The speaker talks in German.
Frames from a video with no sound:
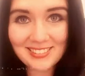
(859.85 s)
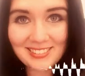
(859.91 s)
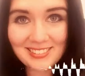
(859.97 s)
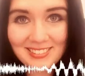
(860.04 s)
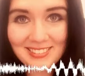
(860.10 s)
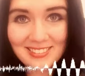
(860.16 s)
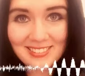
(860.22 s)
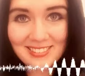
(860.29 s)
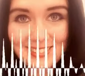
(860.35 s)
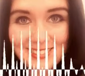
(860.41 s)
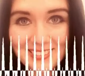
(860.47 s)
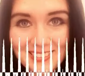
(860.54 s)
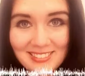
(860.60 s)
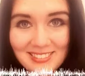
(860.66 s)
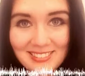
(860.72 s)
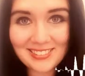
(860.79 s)
es ist
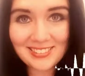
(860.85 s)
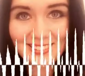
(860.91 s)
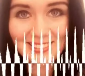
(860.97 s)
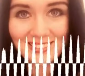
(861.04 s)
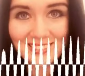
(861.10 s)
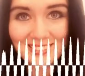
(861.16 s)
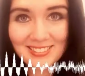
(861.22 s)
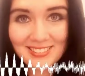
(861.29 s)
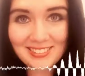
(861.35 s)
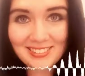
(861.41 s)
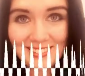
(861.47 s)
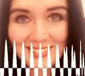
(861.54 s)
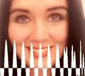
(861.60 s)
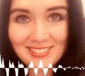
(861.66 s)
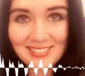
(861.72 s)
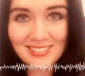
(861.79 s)
wirklich so eine
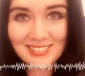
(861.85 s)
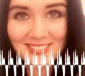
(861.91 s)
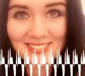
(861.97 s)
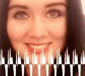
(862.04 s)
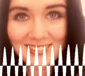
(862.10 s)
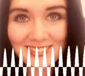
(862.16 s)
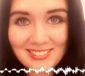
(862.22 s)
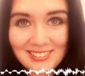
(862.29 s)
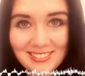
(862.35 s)
schöne Erfahrung,